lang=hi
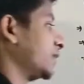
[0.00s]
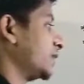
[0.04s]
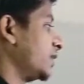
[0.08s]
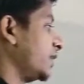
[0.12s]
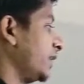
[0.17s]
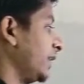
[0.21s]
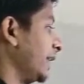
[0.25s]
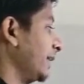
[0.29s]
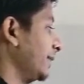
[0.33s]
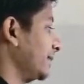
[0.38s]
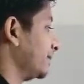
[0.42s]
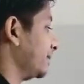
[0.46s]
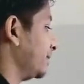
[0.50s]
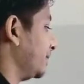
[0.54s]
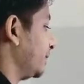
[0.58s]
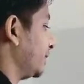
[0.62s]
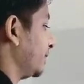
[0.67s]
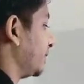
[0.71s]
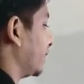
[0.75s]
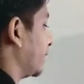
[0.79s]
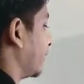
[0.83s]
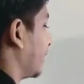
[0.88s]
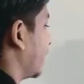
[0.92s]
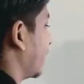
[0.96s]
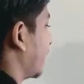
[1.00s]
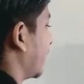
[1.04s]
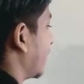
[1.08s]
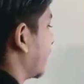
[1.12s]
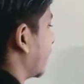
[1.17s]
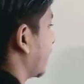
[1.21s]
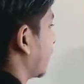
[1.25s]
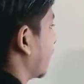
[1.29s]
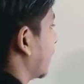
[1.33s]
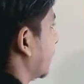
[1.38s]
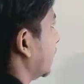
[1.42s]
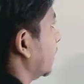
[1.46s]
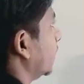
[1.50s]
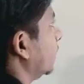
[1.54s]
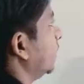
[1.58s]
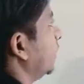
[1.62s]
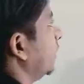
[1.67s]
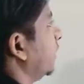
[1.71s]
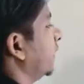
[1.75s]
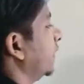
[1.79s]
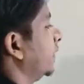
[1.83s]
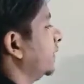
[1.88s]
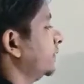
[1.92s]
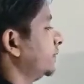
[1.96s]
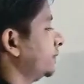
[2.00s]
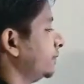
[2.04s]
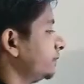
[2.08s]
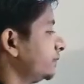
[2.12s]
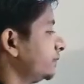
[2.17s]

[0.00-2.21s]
ठीक है ये है